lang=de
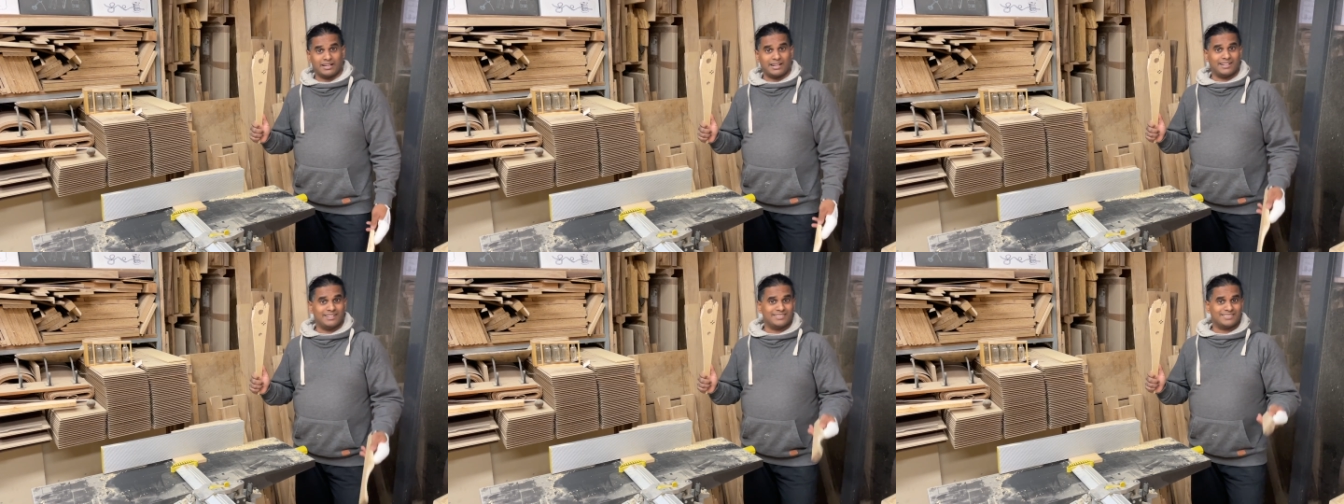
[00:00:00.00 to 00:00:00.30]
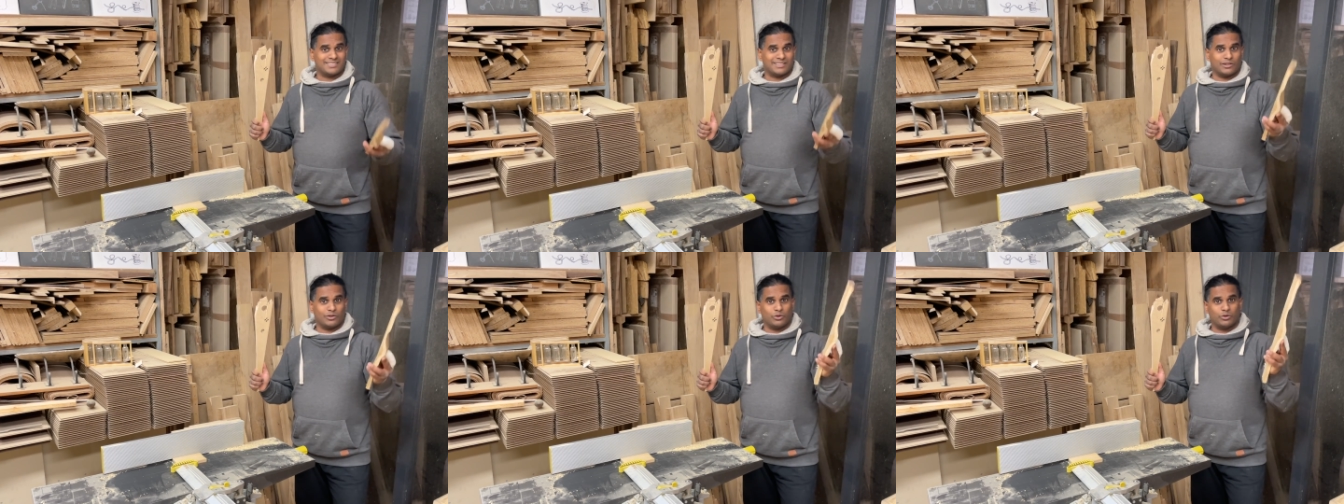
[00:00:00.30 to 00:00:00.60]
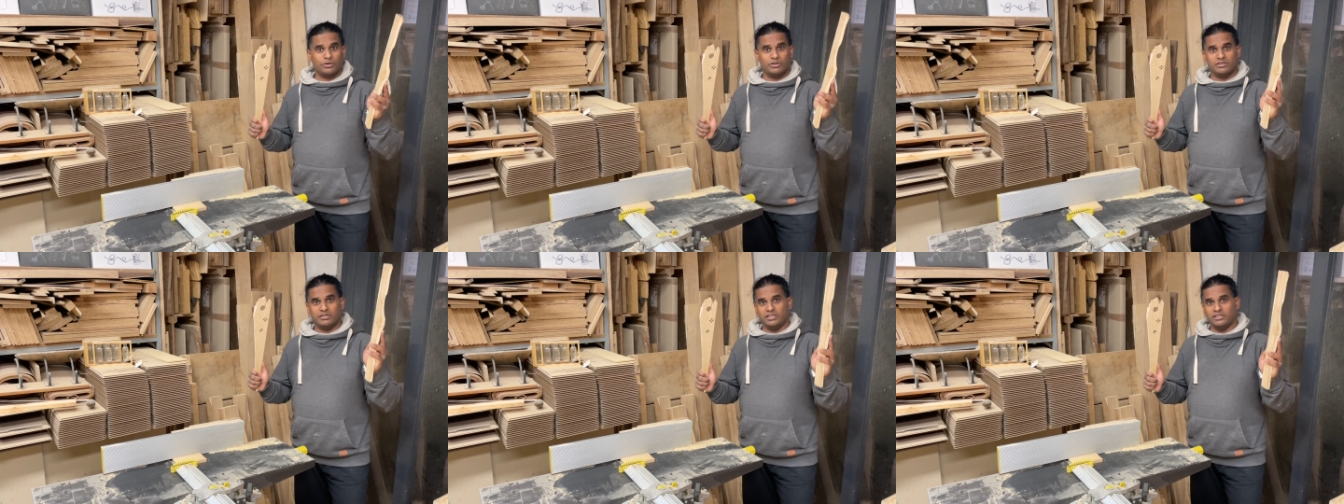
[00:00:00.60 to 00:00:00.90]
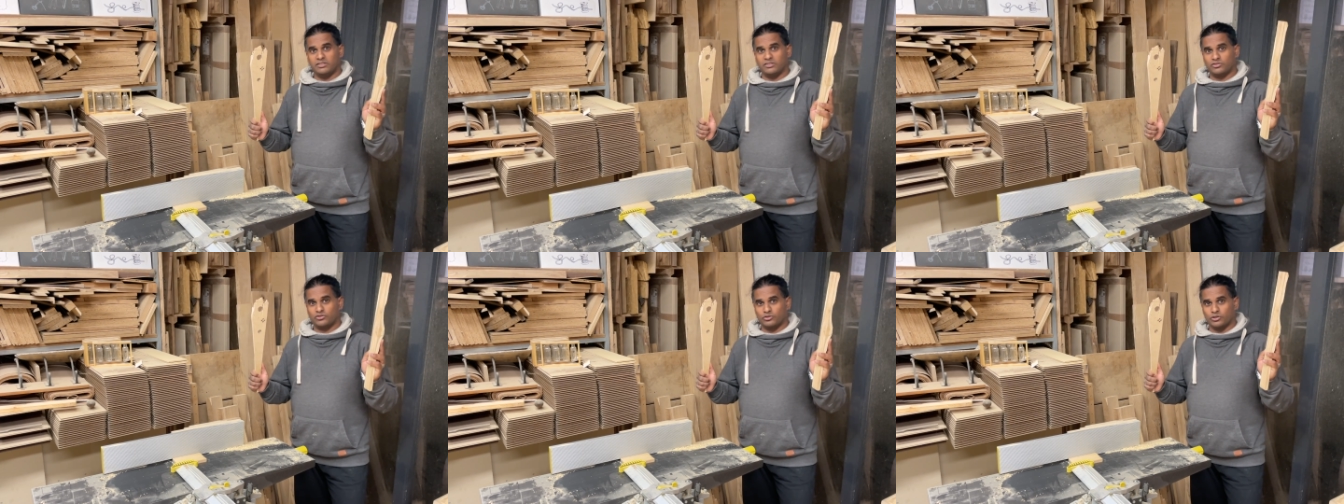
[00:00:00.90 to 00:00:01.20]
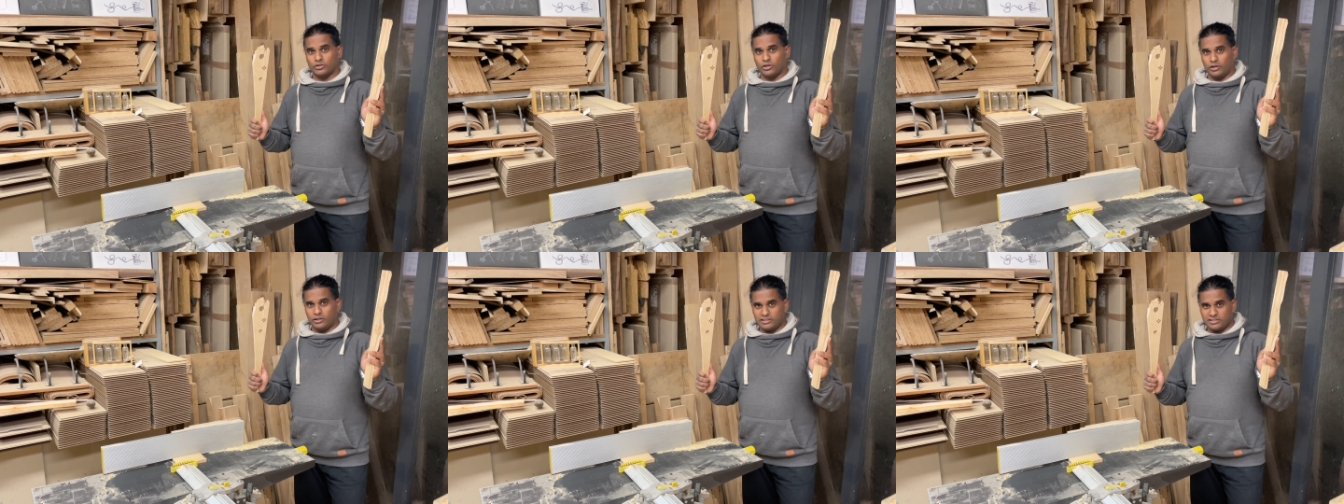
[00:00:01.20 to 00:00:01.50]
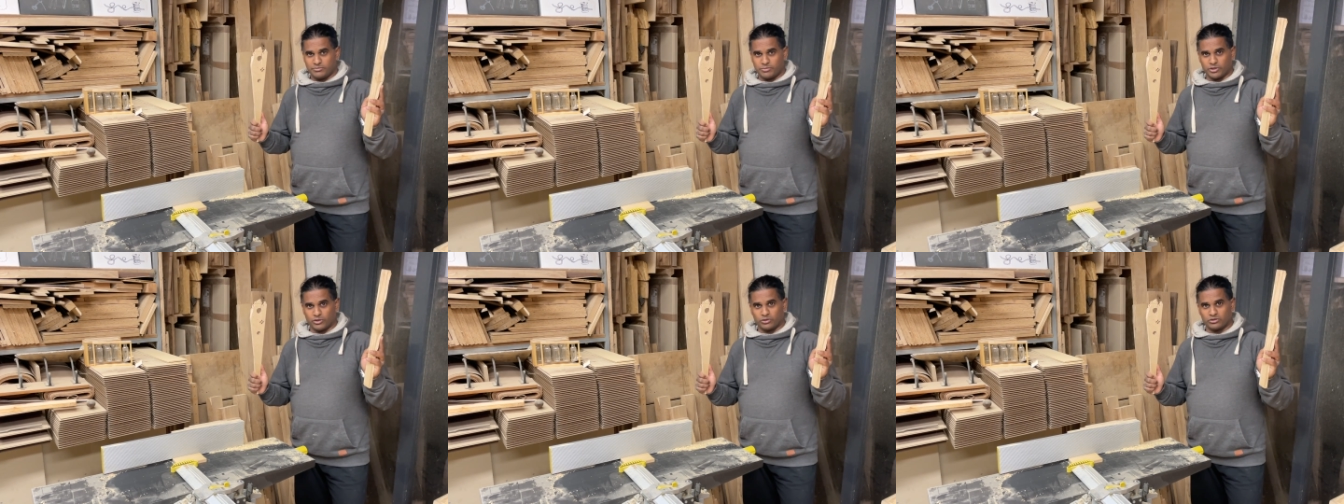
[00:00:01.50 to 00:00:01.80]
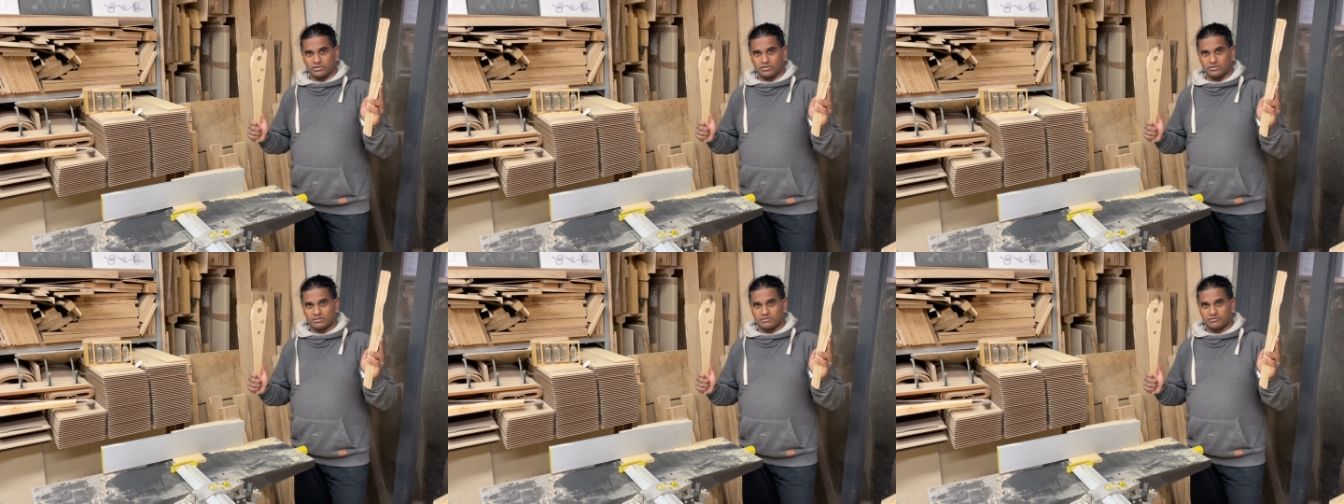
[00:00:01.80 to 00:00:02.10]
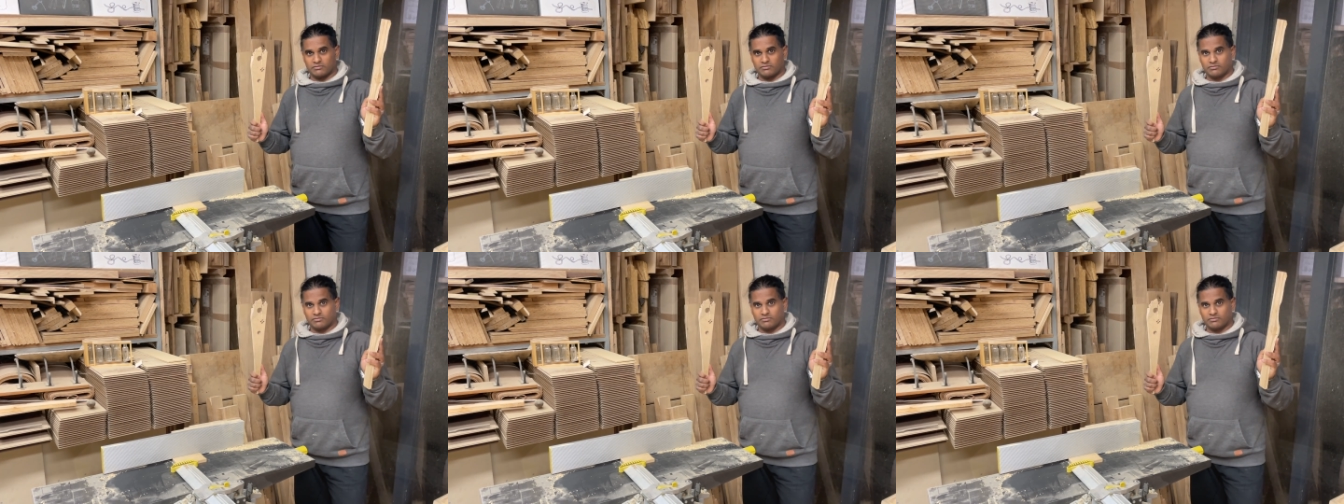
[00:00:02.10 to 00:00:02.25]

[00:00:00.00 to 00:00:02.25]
als auch dieses Stück Holz benutzt.